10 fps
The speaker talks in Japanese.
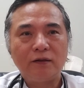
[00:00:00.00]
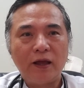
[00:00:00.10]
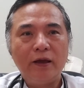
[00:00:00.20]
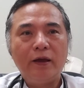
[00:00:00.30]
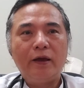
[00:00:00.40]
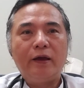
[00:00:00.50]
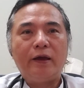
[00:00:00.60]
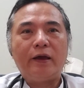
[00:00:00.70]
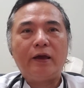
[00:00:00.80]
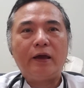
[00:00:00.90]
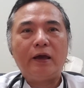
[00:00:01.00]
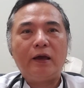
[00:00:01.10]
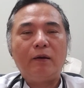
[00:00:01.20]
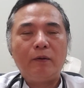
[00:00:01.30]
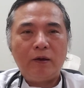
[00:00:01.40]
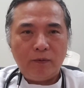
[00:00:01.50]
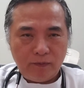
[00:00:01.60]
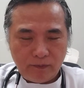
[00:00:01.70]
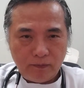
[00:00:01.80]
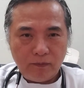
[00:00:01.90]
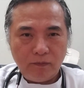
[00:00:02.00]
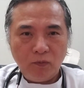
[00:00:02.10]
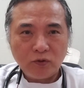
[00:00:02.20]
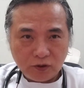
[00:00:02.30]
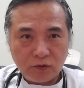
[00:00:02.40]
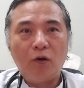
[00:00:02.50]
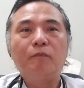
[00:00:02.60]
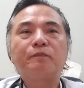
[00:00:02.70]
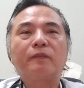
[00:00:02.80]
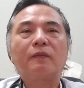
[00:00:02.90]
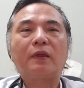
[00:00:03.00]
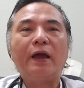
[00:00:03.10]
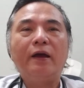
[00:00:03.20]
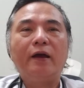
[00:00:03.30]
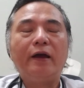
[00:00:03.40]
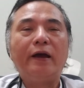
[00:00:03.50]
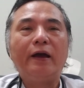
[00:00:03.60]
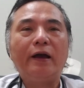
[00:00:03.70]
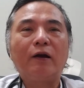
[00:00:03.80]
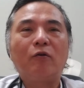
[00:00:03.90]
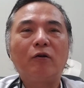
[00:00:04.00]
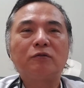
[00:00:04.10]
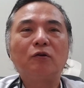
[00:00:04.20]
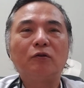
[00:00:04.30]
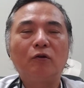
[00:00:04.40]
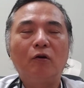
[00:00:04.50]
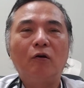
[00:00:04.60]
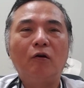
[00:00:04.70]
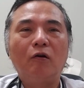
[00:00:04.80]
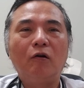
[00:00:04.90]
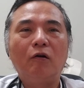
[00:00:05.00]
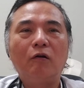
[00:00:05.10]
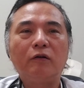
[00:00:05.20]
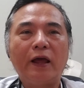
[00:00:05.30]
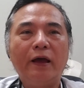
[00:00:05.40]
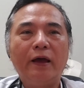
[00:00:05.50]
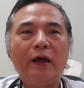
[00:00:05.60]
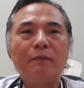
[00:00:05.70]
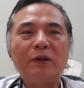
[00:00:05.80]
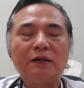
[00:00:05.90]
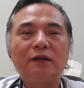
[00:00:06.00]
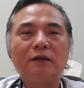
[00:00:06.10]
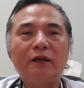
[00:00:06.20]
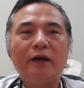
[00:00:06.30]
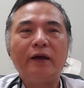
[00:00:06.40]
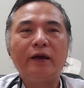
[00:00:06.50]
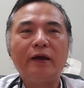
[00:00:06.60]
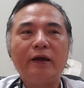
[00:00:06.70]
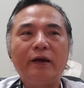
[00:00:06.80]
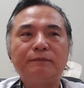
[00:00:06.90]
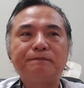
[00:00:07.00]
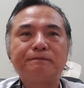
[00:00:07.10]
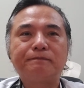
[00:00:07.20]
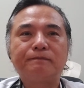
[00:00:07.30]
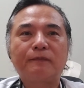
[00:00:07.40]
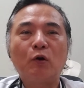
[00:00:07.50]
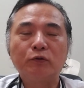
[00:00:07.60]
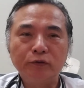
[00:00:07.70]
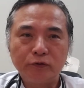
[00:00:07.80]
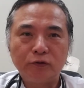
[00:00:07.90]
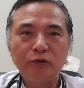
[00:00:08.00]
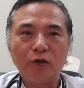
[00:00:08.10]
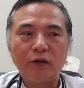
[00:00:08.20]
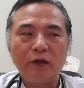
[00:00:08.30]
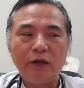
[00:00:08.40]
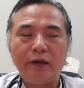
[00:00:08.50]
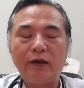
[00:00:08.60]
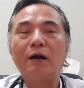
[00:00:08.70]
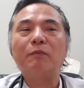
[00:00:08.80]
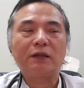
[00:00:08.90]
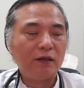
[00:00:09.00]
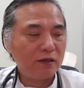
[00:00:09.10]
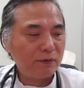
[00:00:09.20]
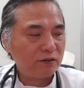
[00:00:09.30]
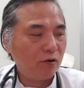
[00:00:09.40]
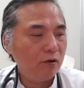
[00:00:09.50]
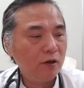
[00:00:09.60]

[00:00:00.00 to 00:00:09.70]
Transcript: ねえー、もうちょっとね、えー、この騒動を、ね、皆さんで、えー、克服するように、えー、頑張っていきましょう。